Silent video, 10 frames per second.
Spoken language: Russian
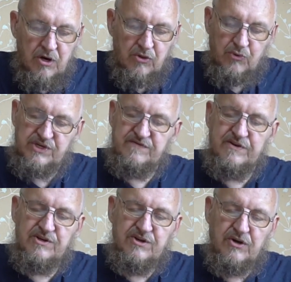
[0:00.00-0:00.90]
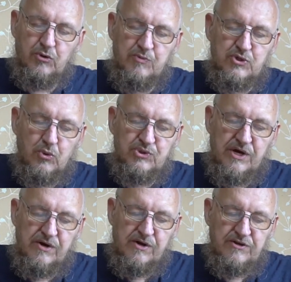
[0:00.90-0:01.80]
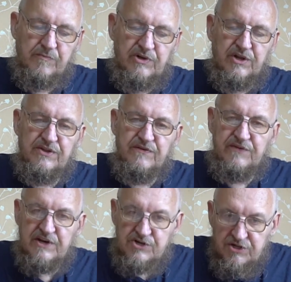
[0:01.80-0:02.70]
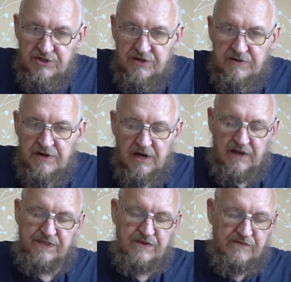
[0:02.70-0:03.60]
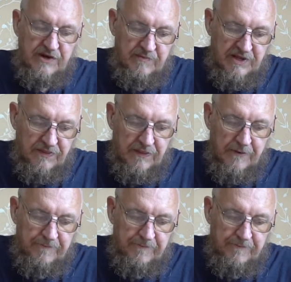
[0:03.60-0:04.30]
но и сведения о том, что у Сократа было две жены одновременно.